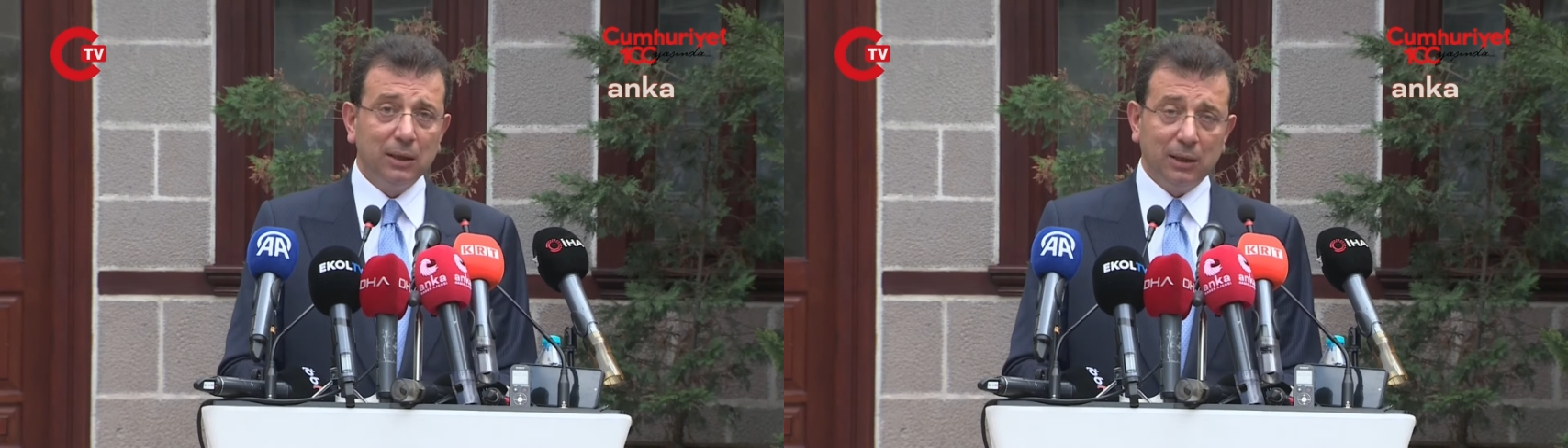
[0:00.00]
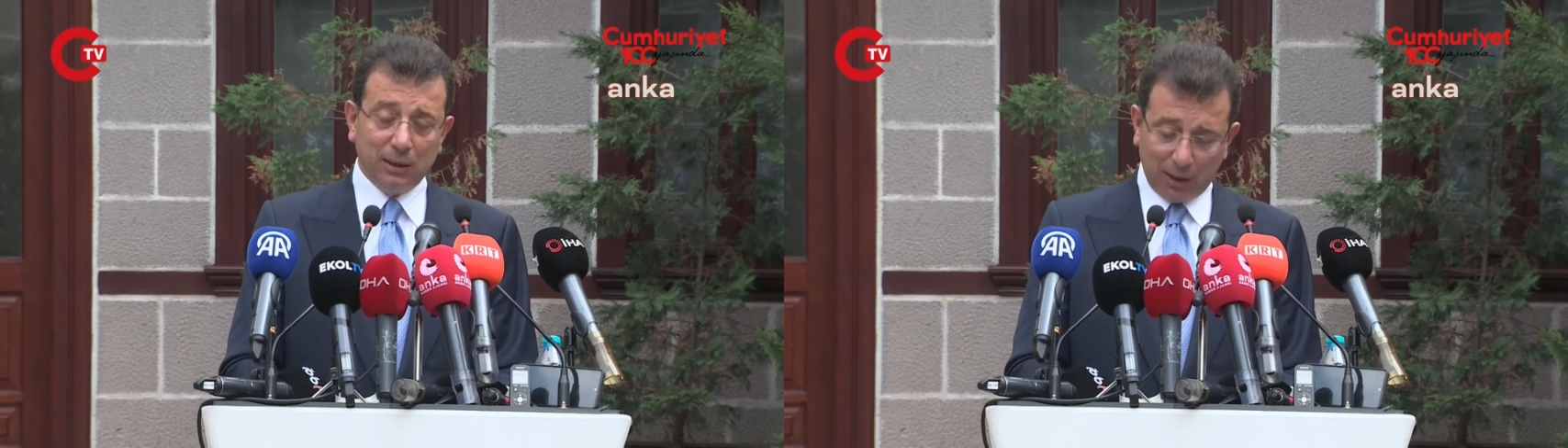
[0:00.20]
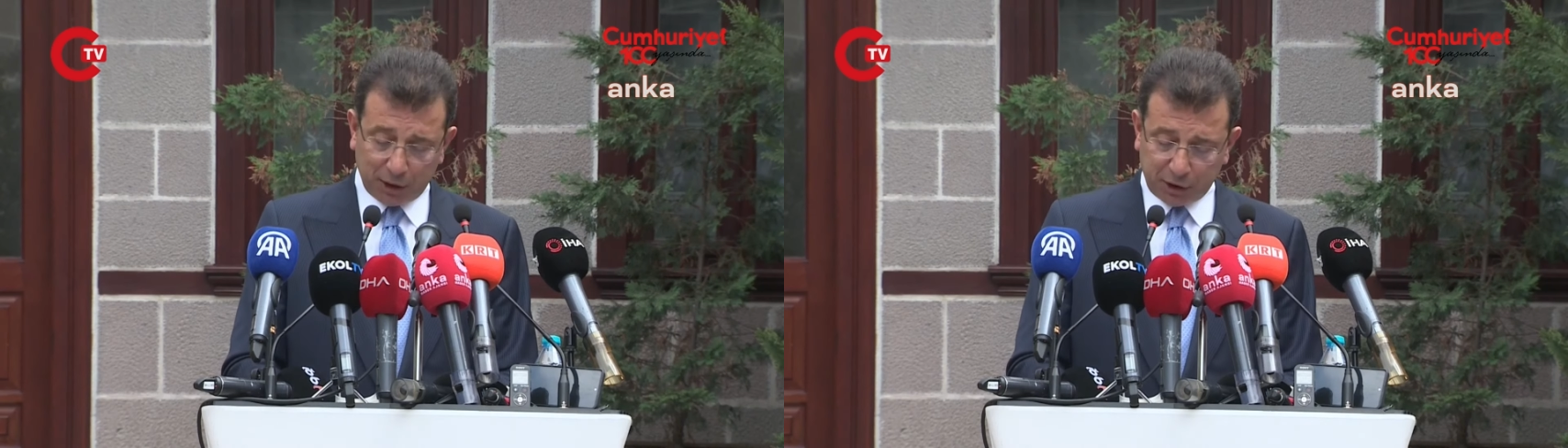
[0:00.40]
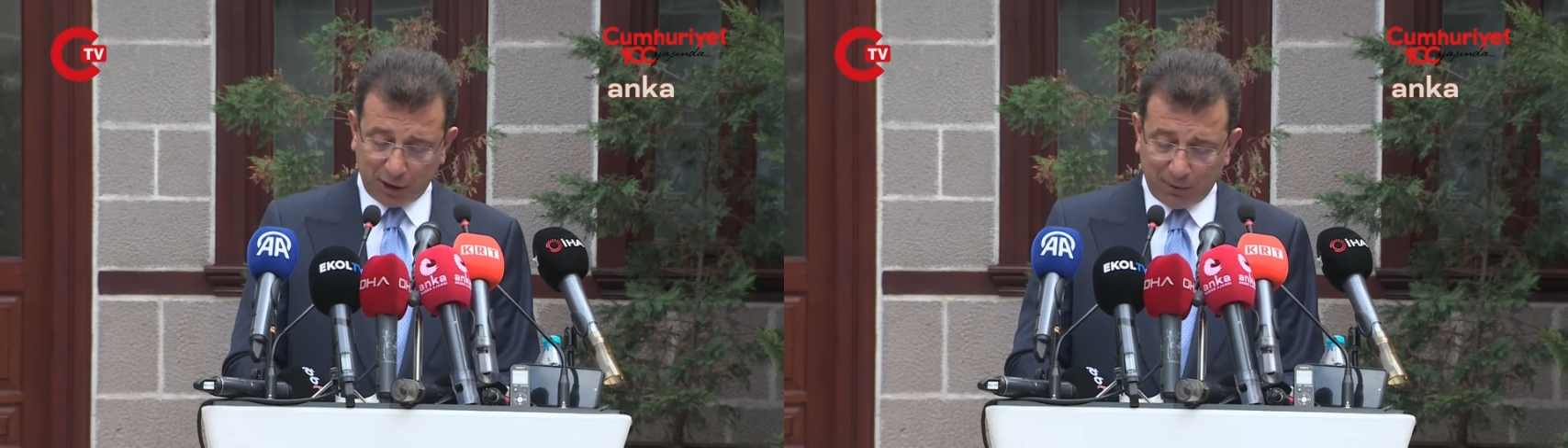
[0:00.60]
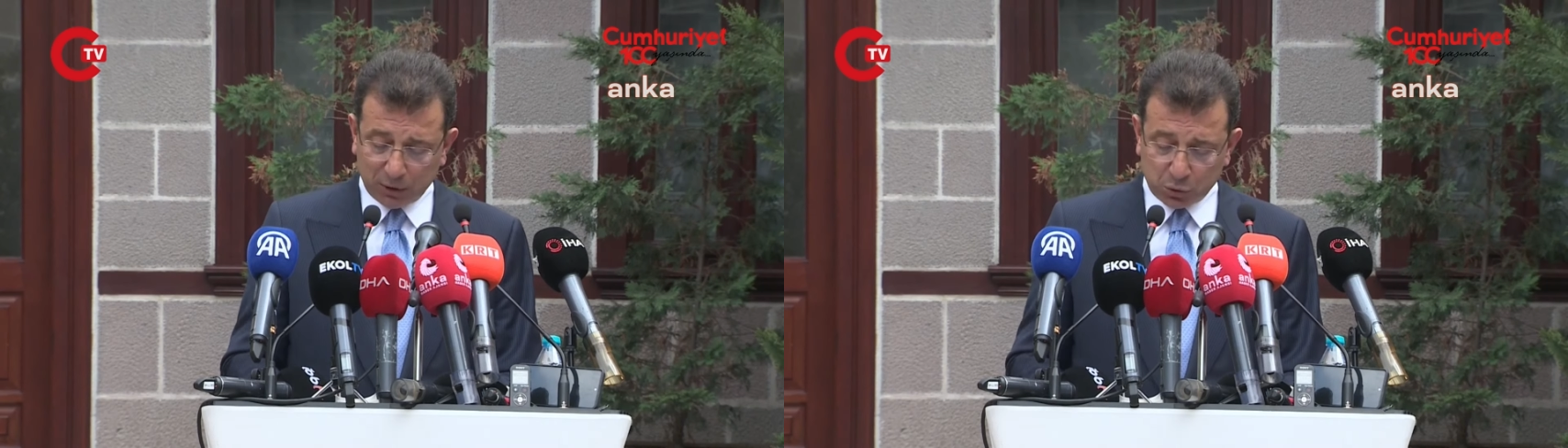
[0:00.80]
e,
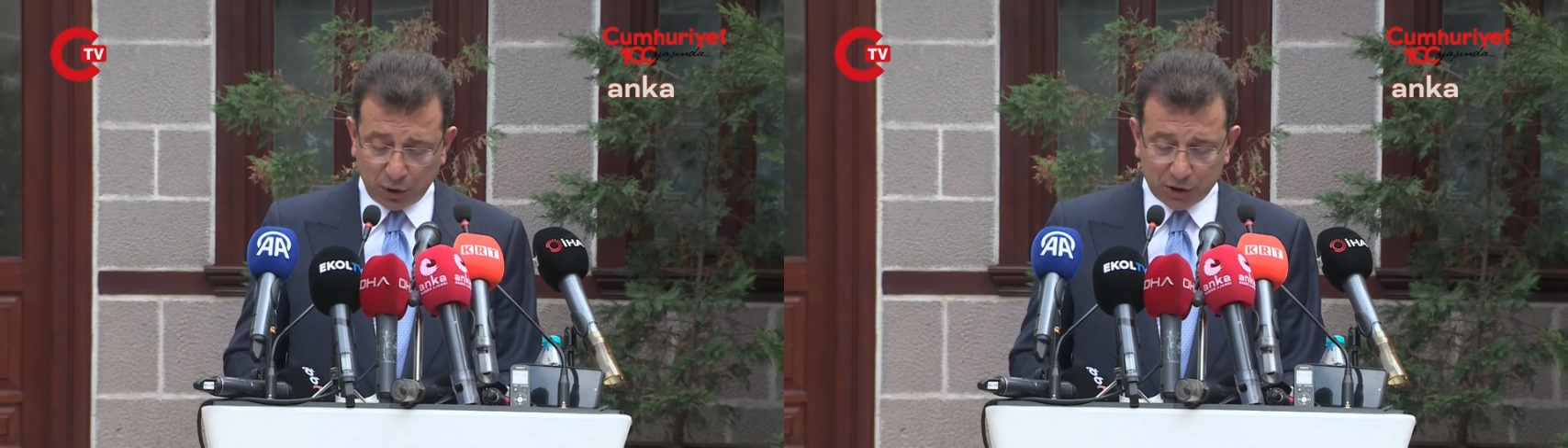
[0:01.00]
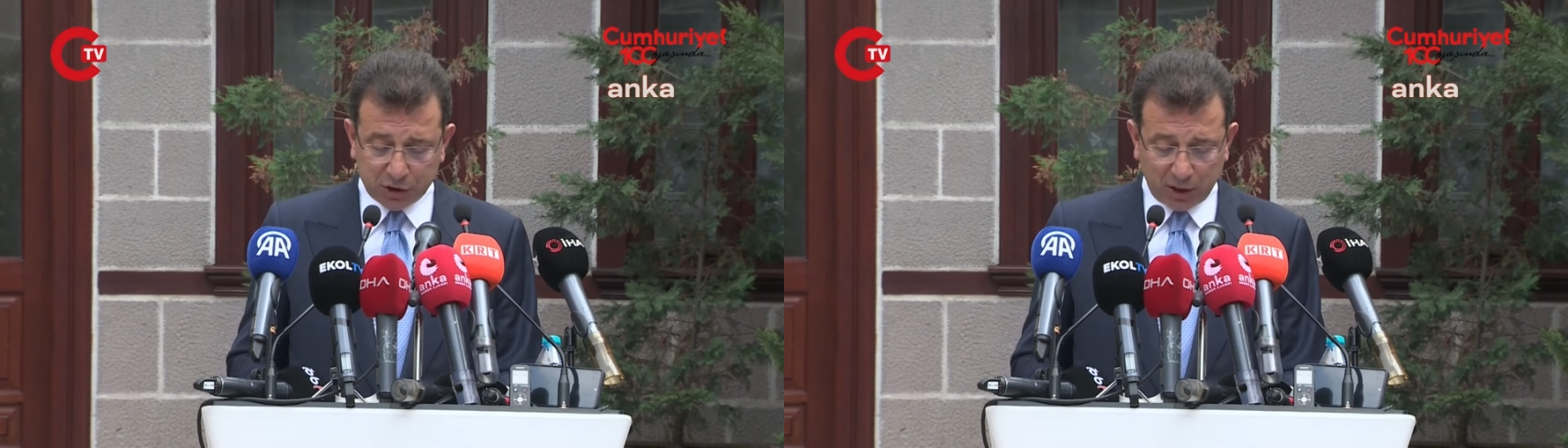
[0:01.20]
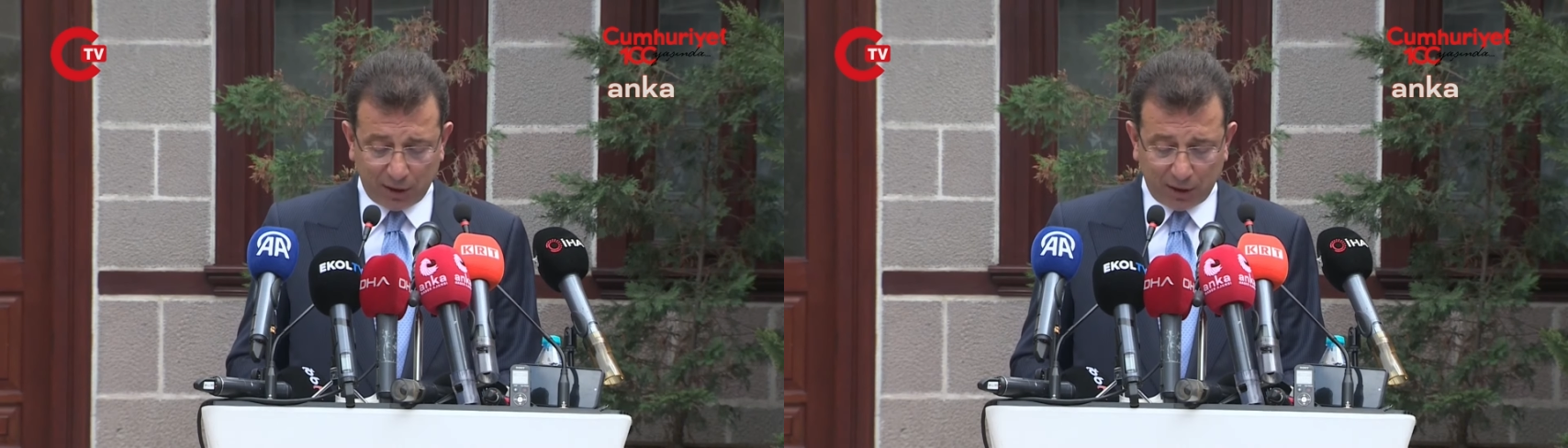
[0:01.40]
aşamalı süreci